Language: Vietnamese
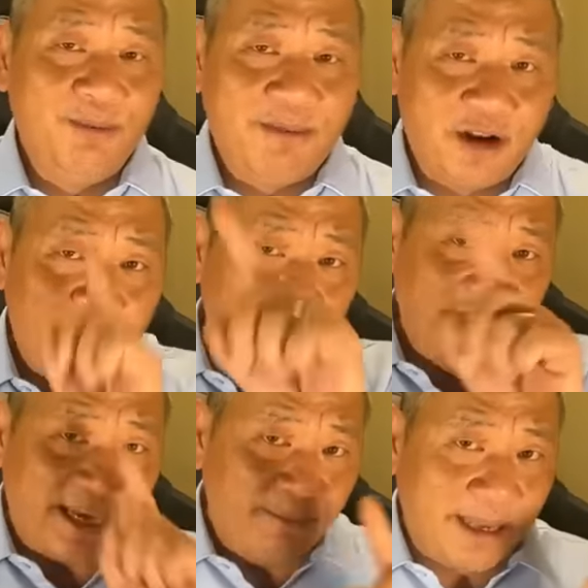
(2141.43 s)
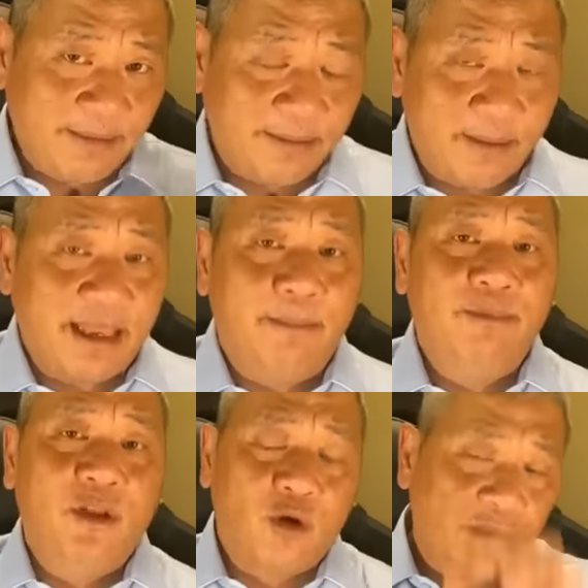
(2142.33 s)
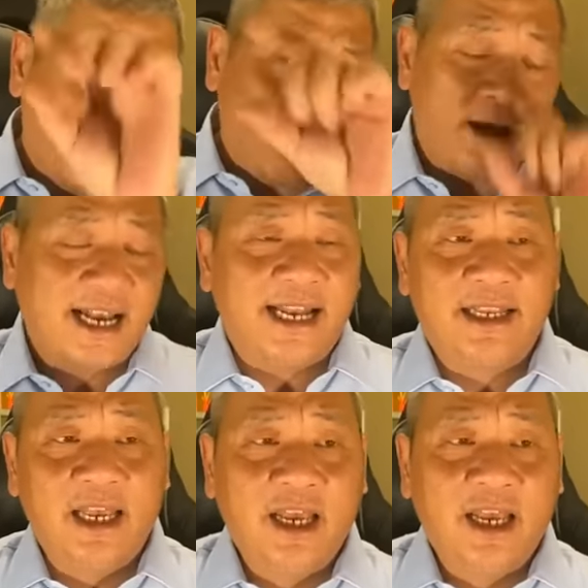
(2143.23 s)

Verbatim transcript: mà nó có chấm chấm chấm chấm chấm, nó có những cái khoảng cách.